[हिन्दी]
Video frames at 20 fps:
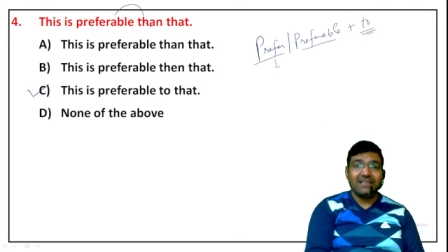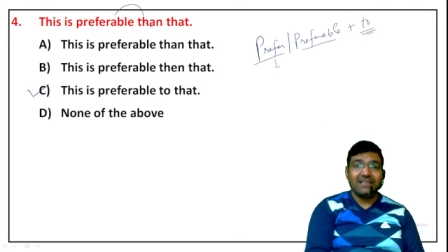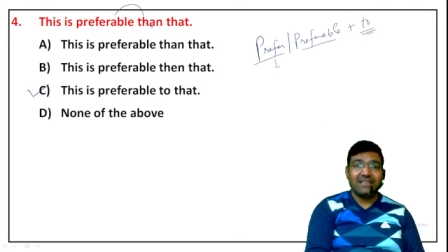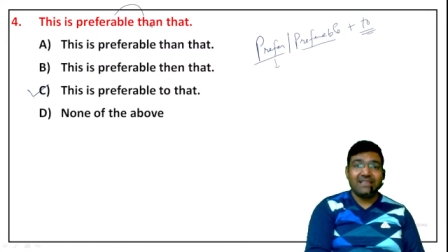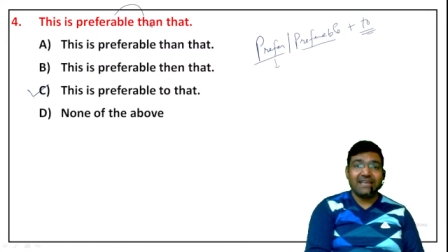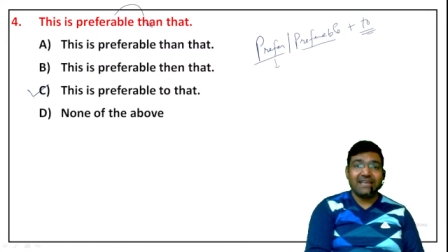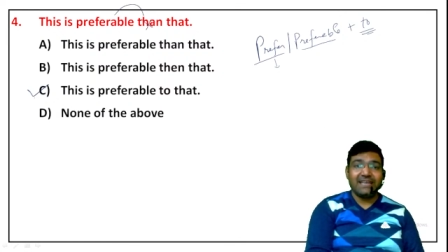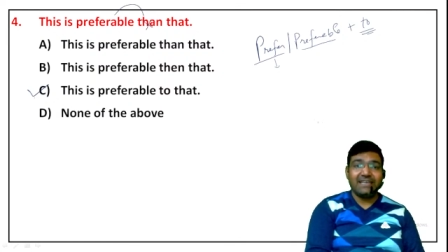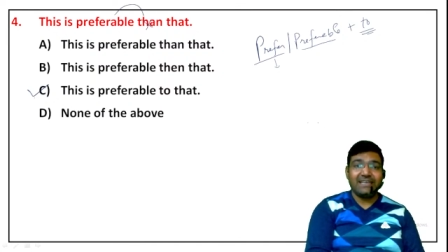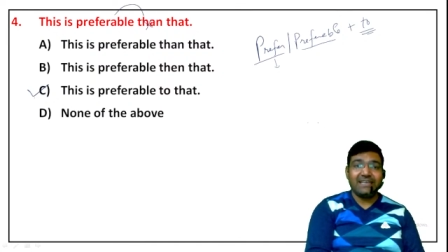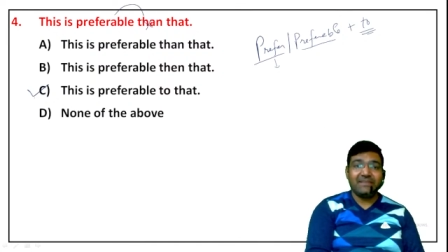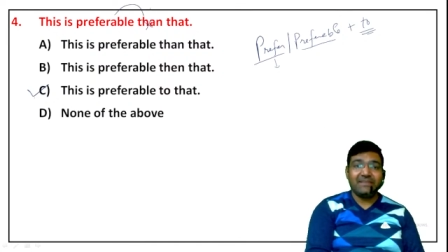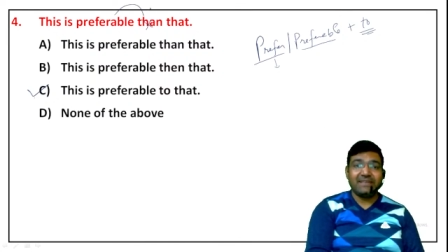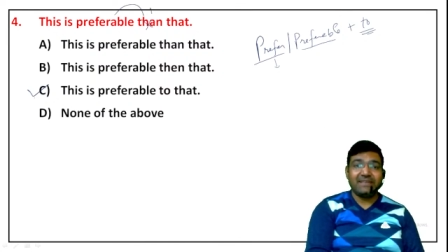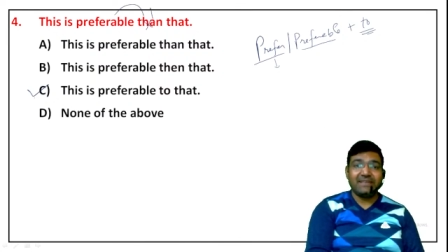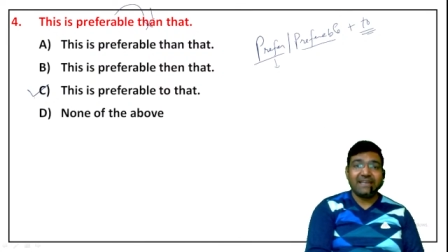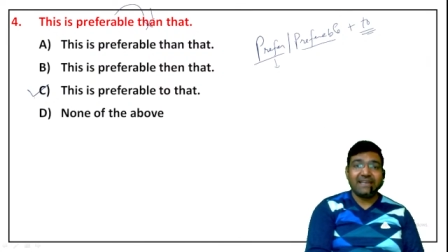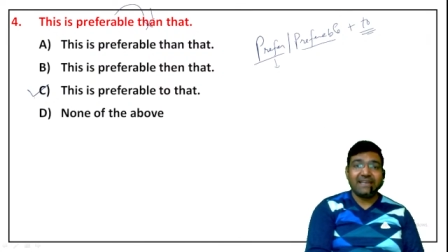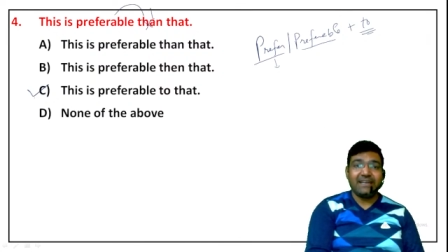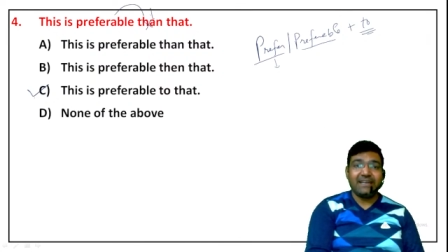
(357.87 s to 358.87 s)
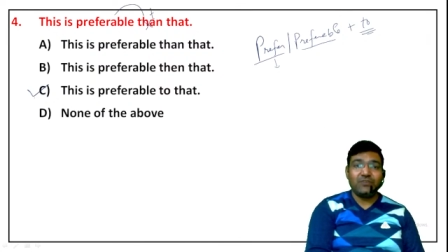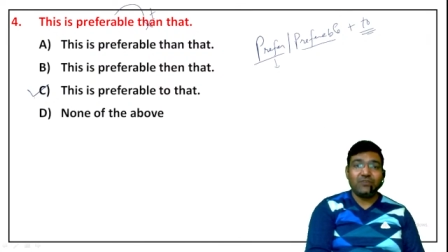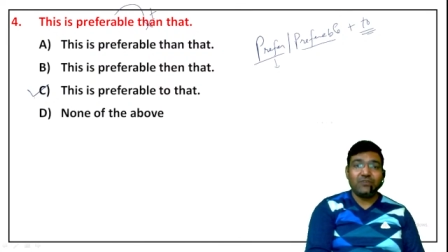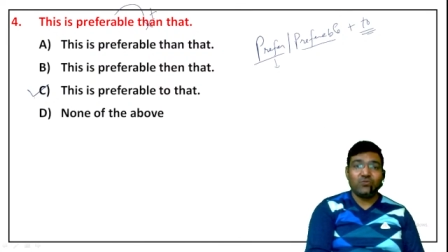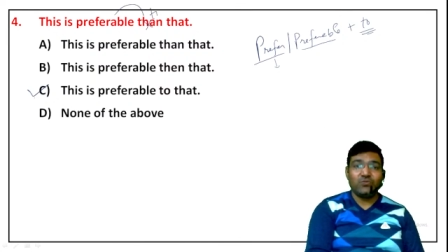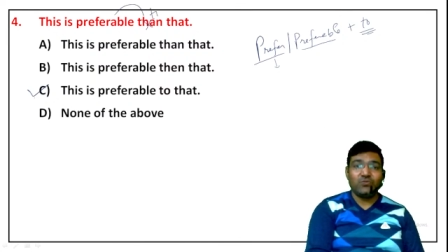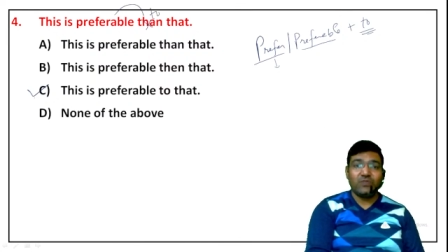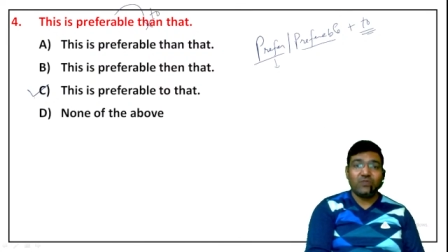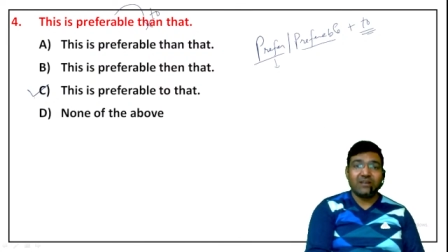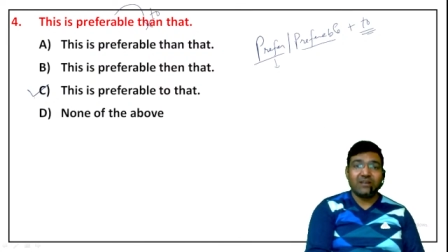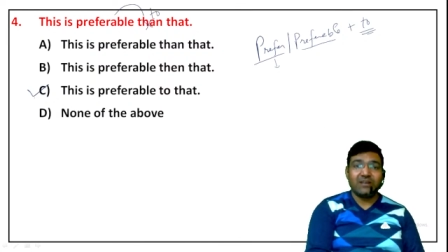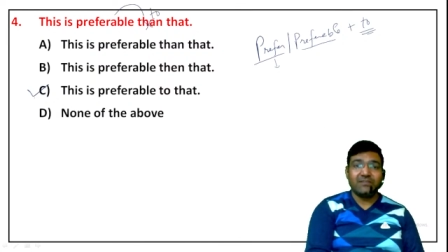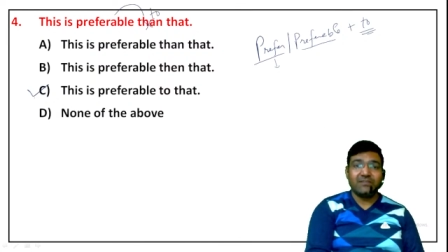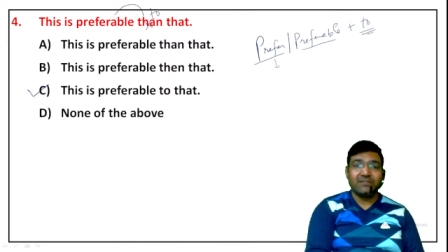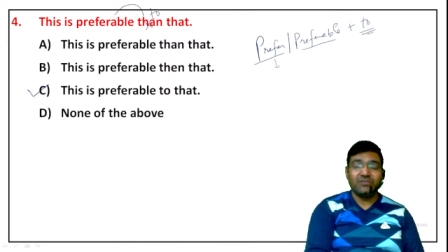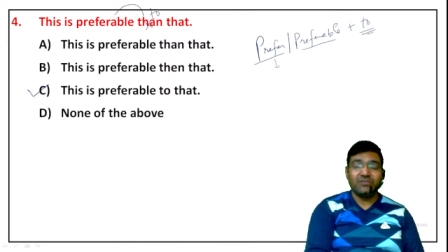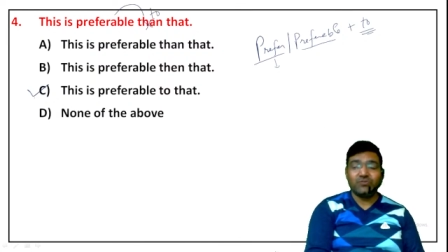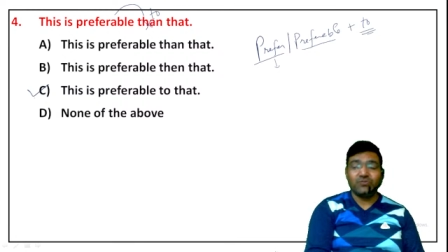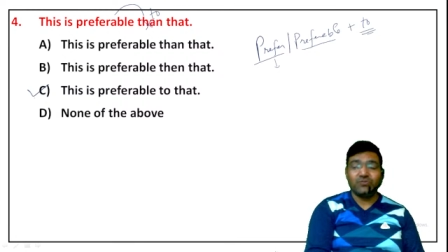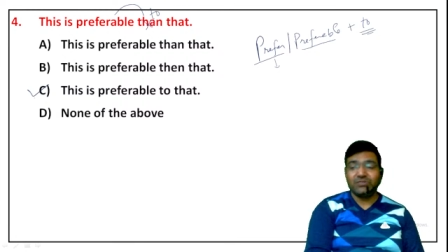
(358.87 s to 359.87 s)
देन की बजाय टू का हम
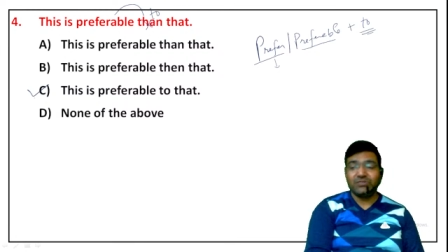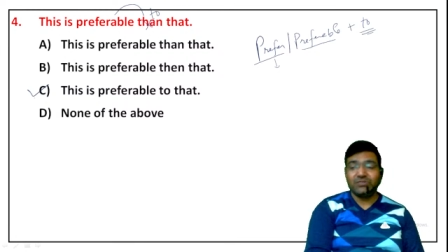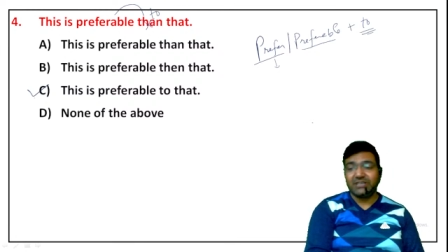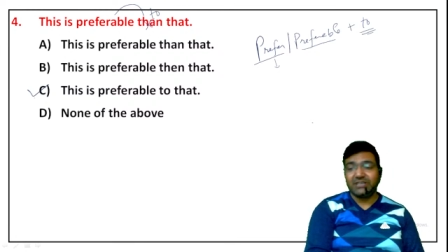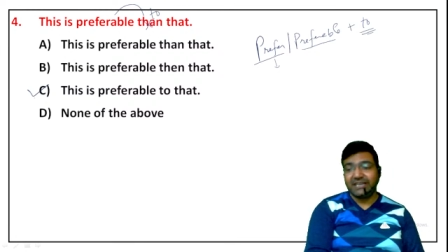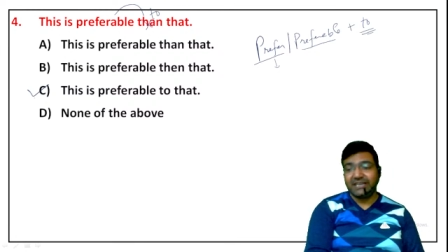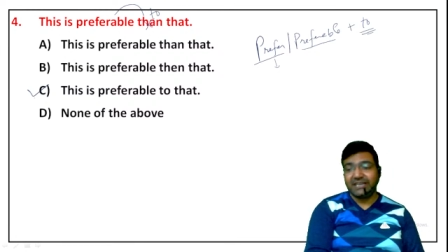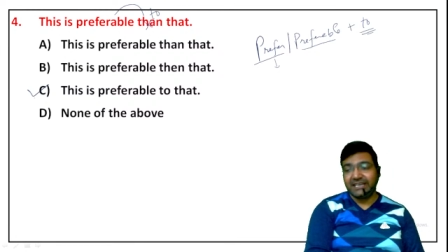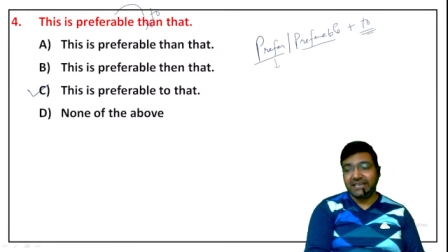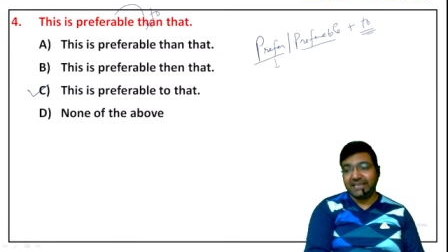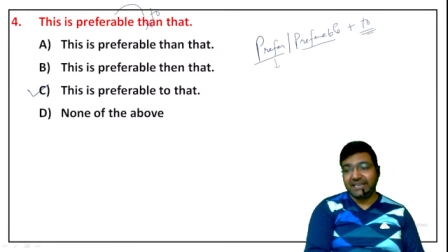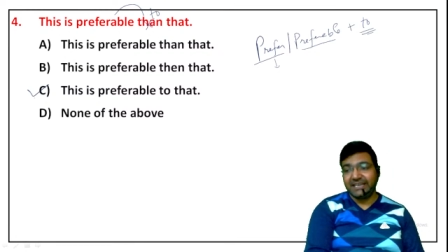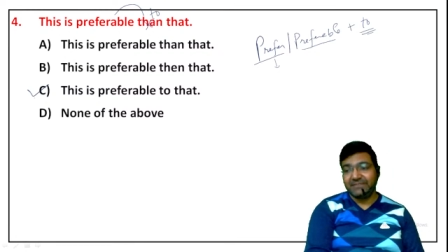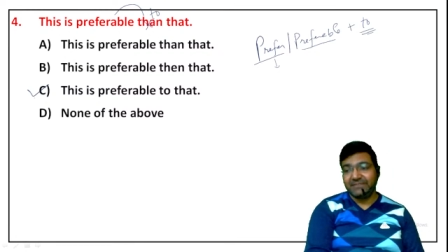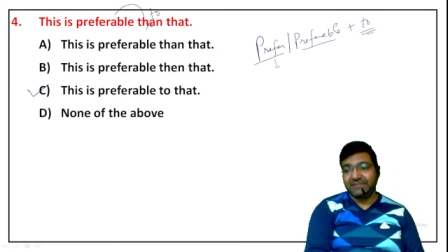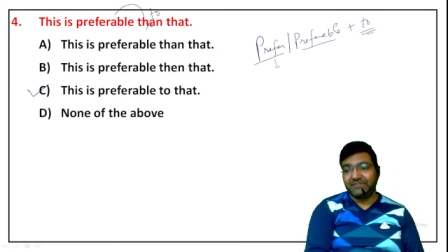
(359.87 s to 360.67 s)
यूज करेंगे